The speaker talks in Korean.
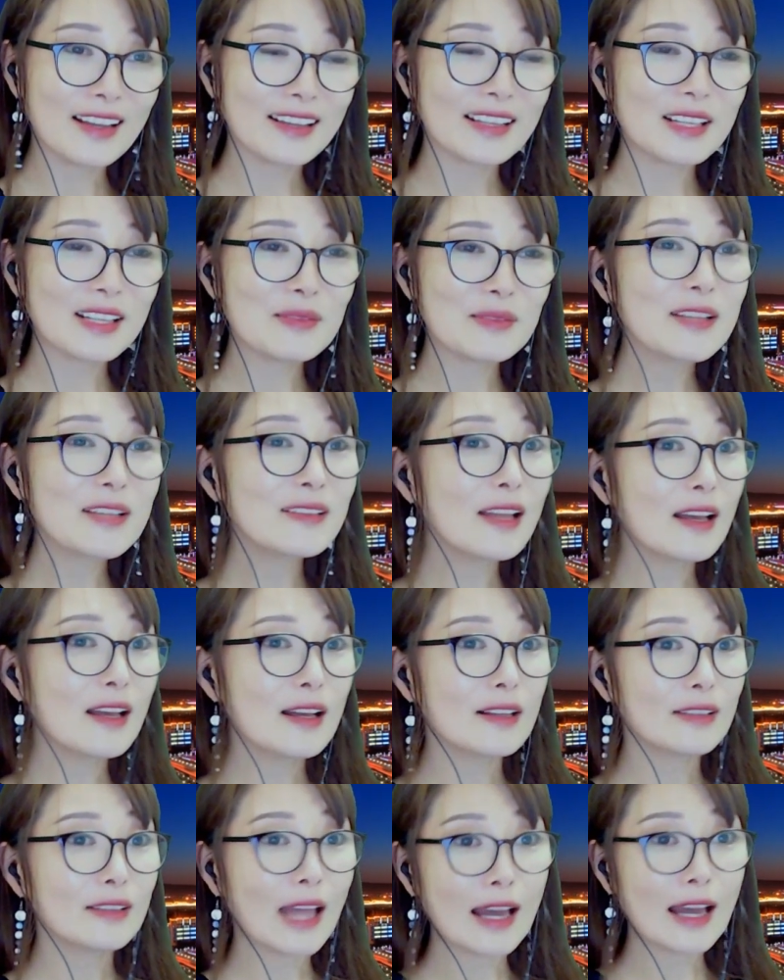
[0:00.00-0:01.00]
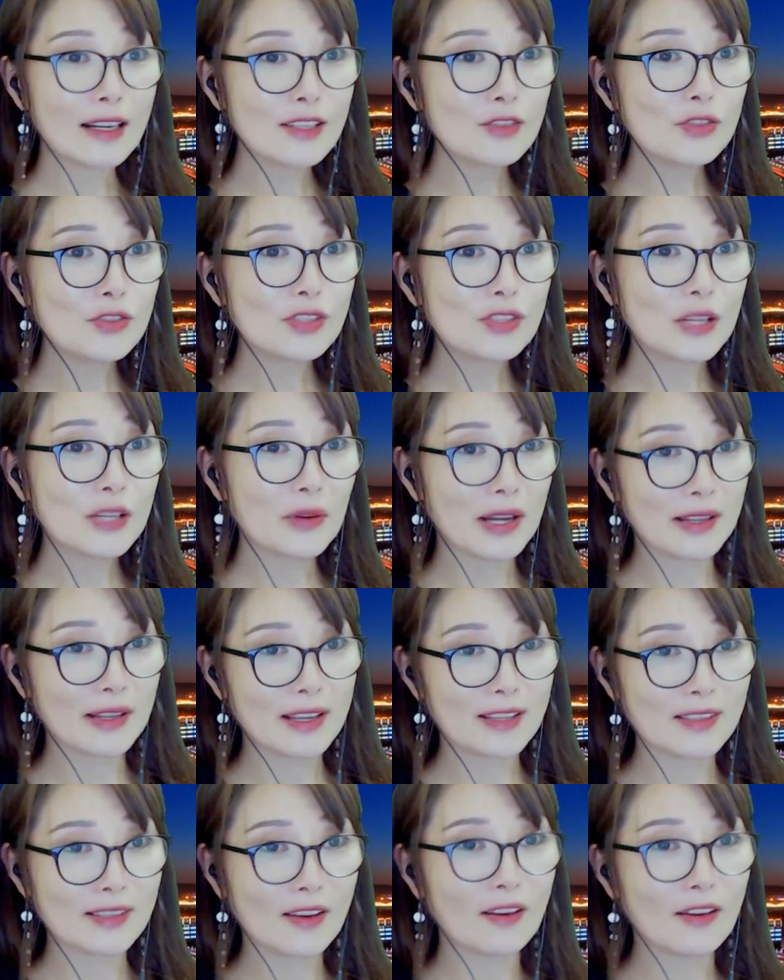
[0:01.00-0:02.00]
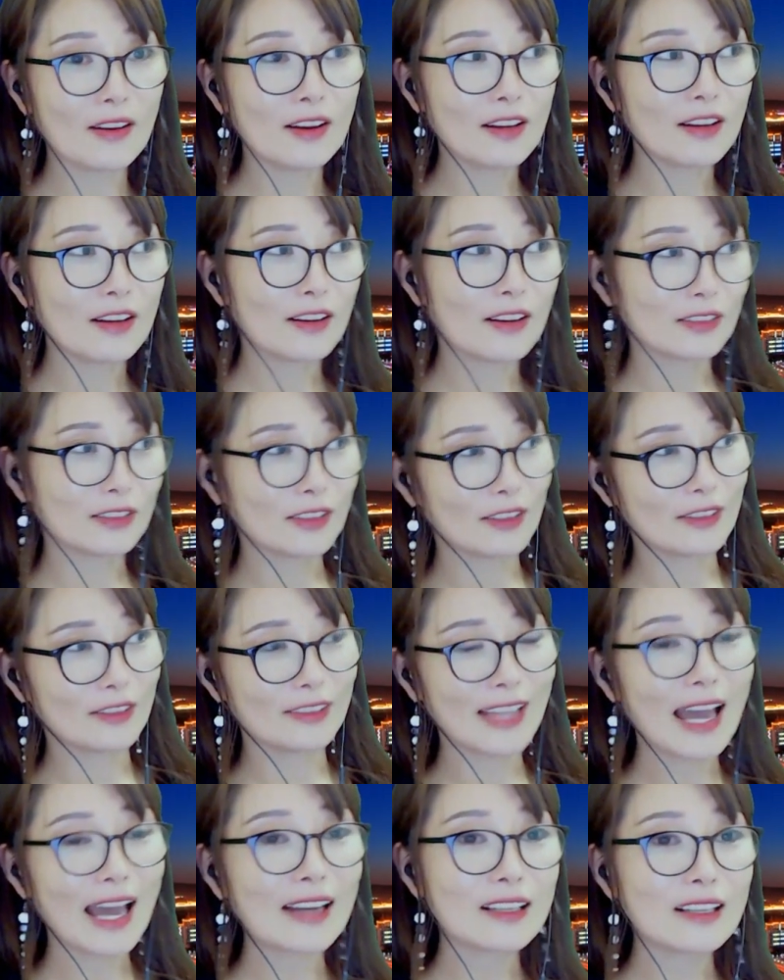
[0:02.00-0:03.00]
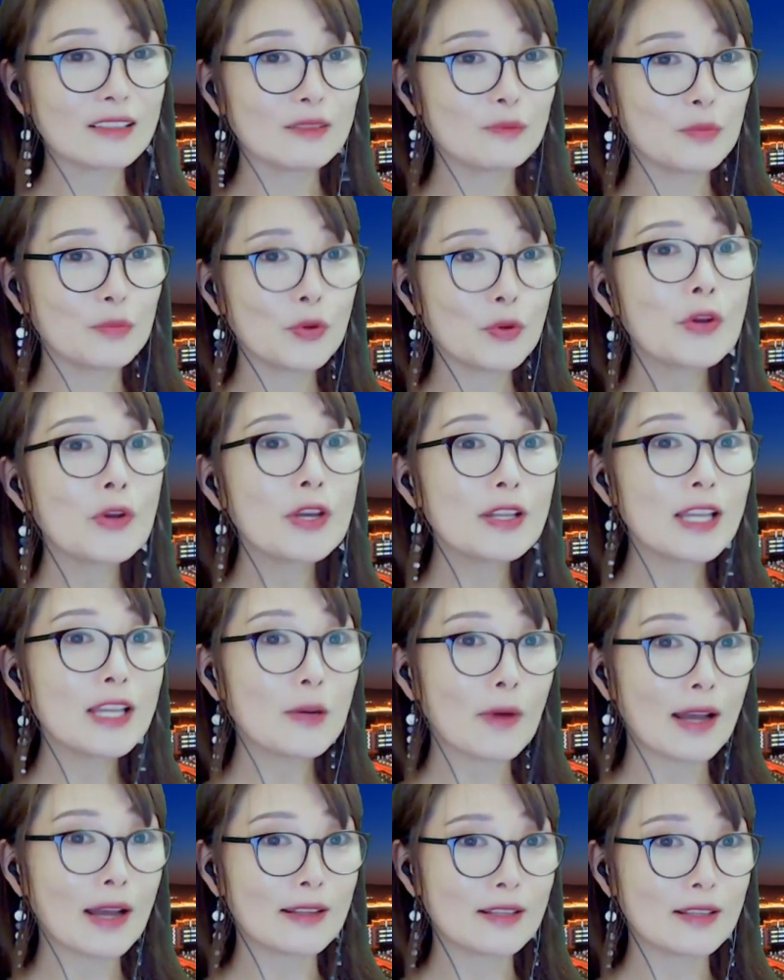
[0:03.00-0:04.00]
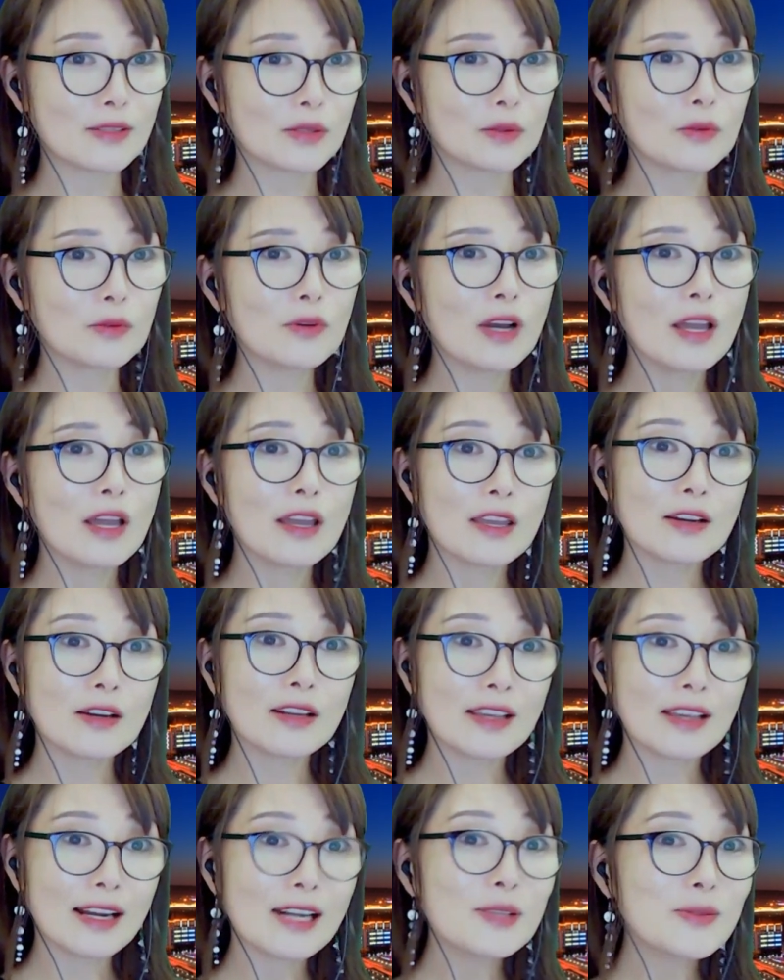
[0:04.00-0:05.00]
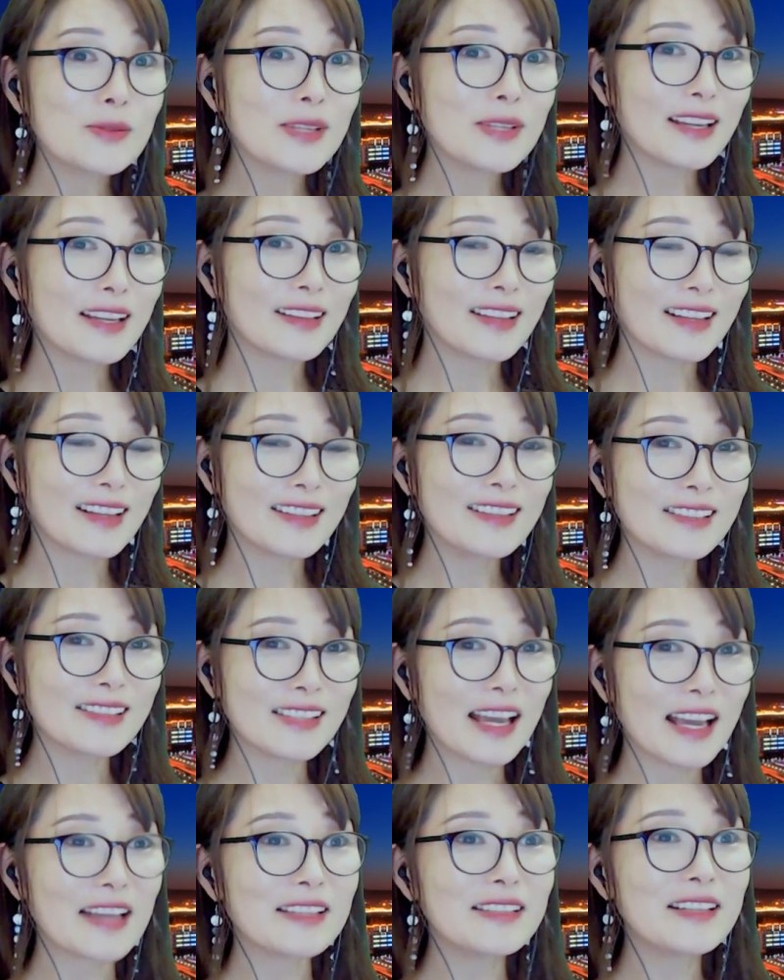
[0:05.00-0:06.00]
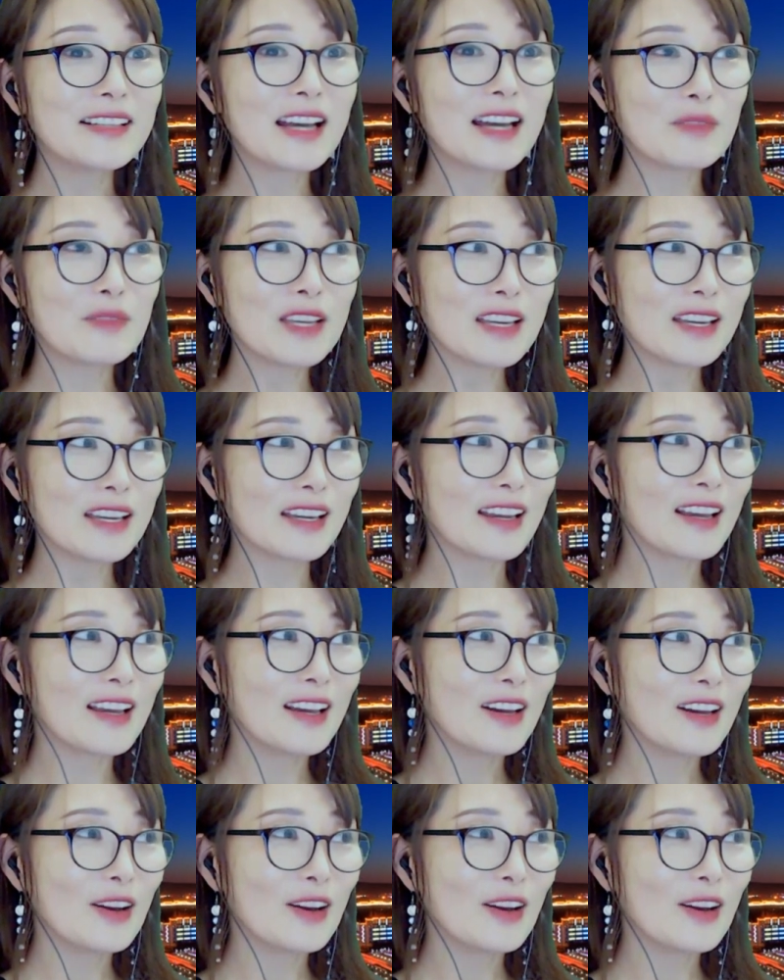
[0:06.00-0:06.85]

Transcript: 그러면 다른 주제에 관해서, 어떤 다른 표현에 관해서도 이렇게 할 수 있겠다는 자신감이